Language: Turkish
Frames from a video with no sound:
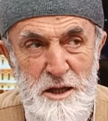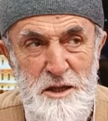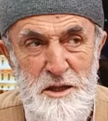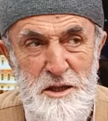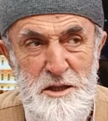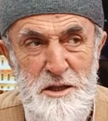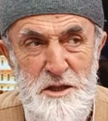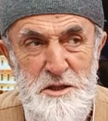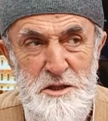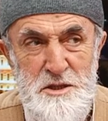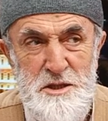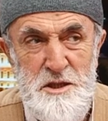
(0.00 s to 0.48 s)

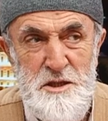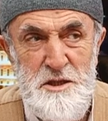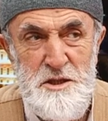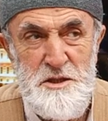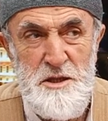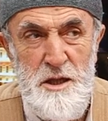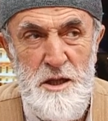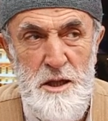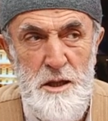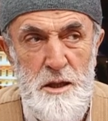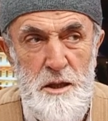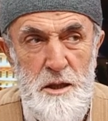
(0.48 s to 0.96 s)
ederseniz
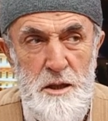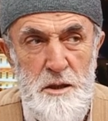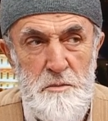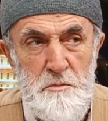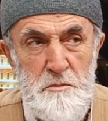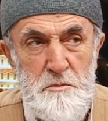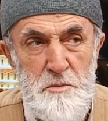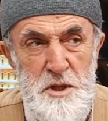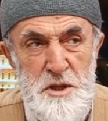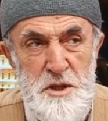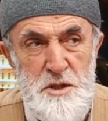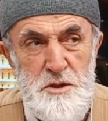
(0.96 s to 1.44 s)

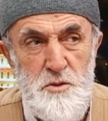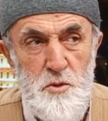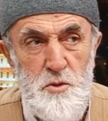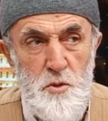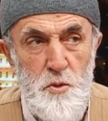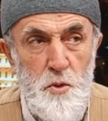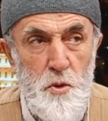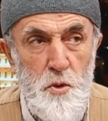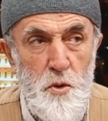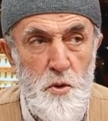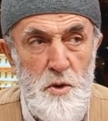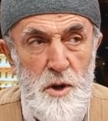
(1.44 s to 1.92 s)
biz
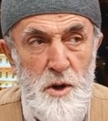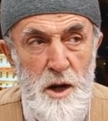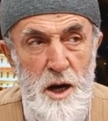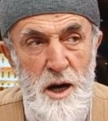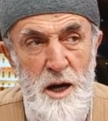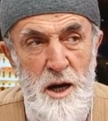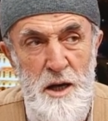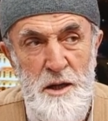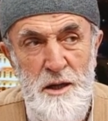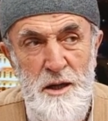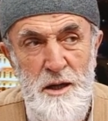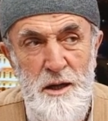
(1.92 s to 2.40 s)

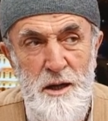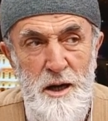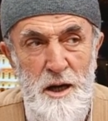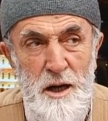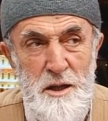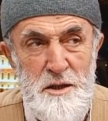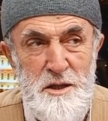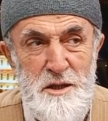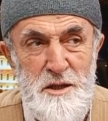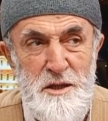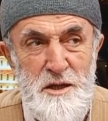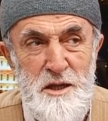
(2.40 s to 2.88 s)
Kur'an'ı
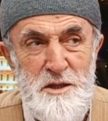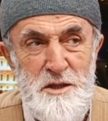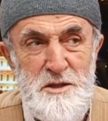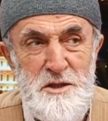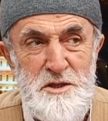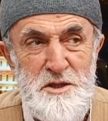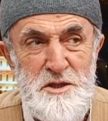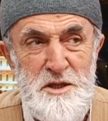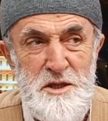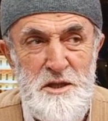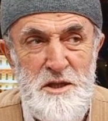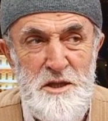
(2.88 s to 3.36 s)
Kadir
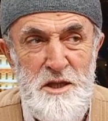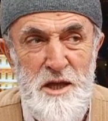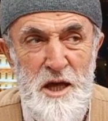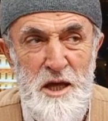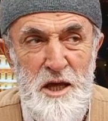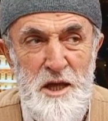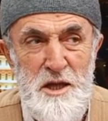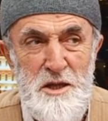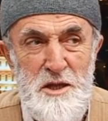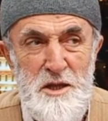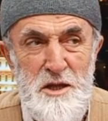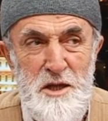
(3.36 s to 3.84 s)
gecesinde
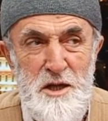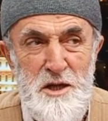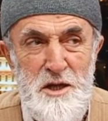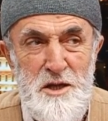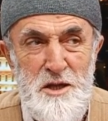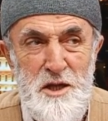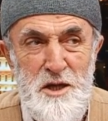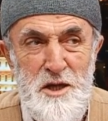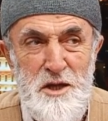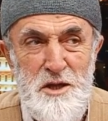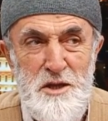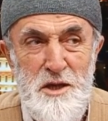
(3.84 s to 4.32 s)

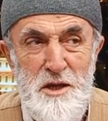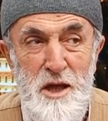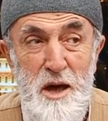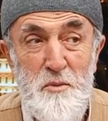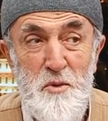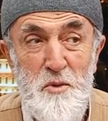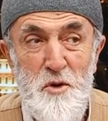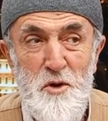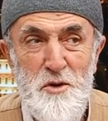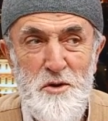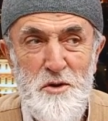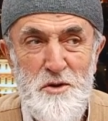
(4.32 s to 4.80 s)
indirdik
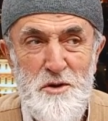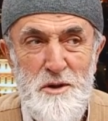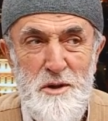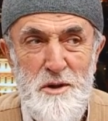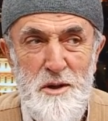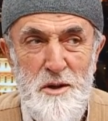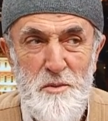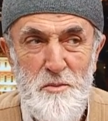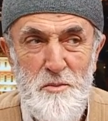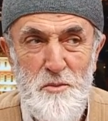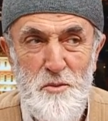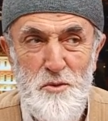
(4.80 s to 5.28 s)
demiyor.
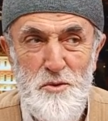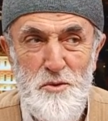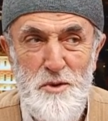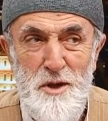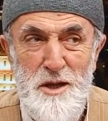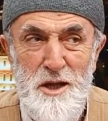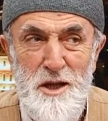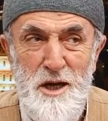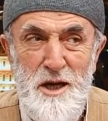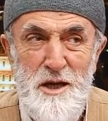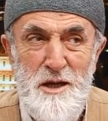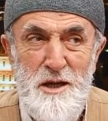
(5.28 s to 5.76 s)

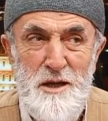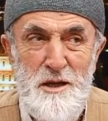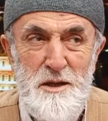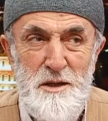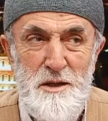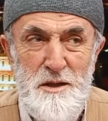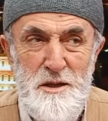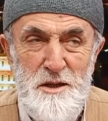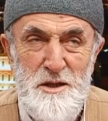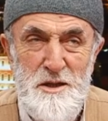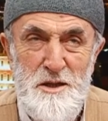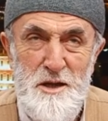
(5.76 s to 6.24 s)
Bunda da
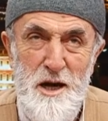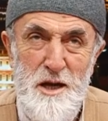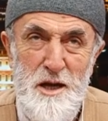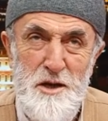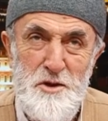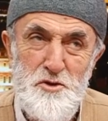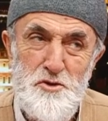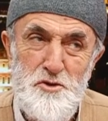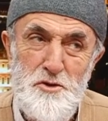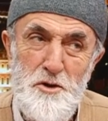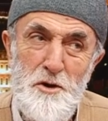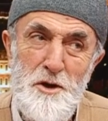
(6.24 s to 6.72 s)

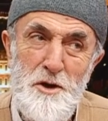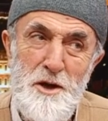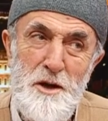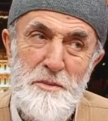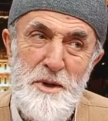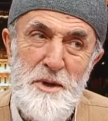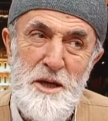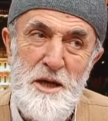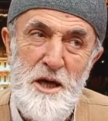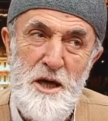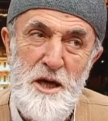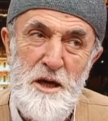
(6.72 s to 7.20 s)
yani şöyle
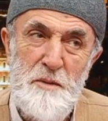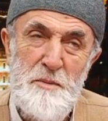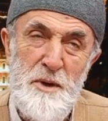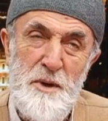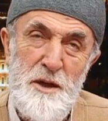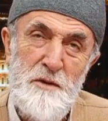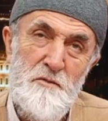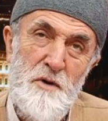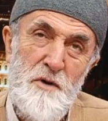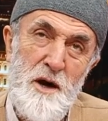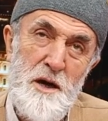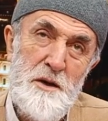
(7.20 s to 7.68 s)
bir
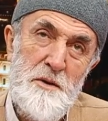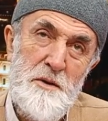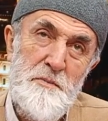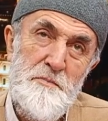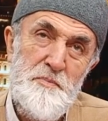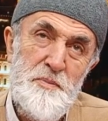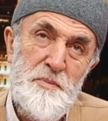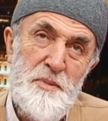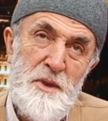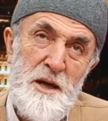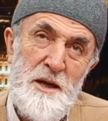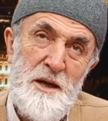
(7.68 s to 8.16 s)
hikmet var.
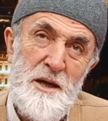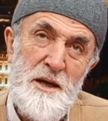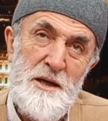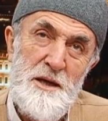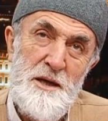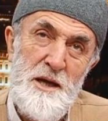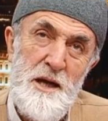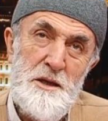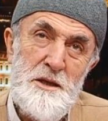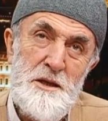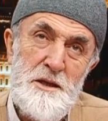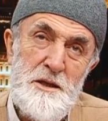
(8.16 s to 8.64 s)

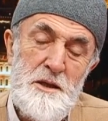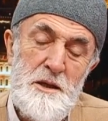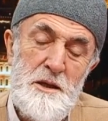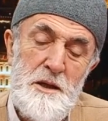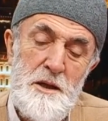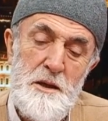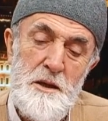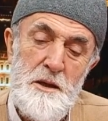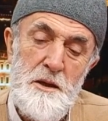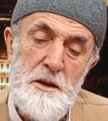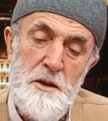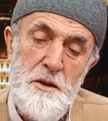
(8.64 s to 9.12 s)
Nedir?
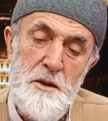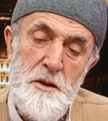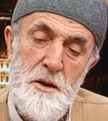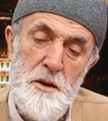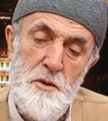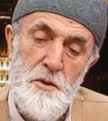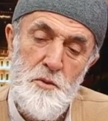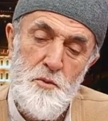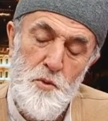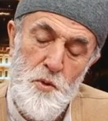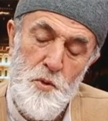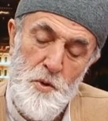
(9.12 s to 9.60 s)

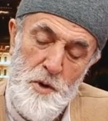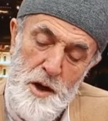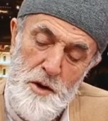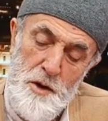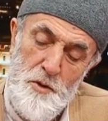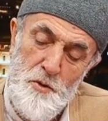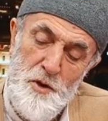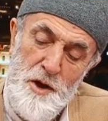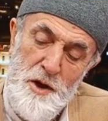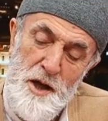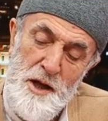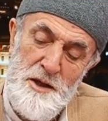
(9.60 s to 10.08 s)
E, Kur'an
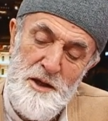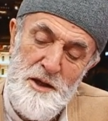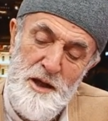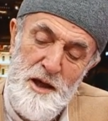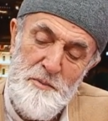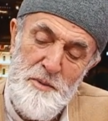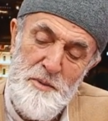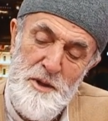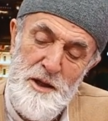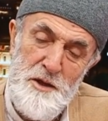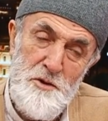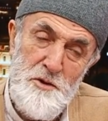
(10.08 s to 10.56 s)

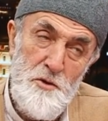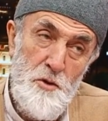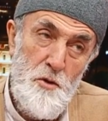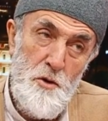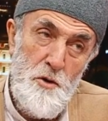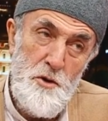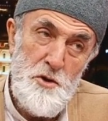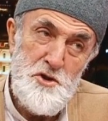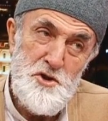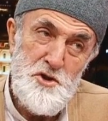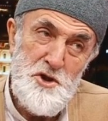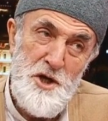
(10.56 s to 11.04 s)
okuyanlar bilir.
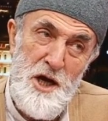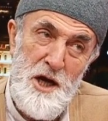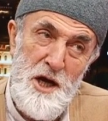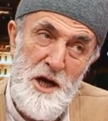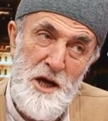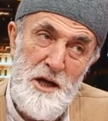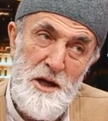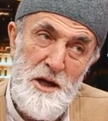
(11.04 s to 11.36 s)
Önce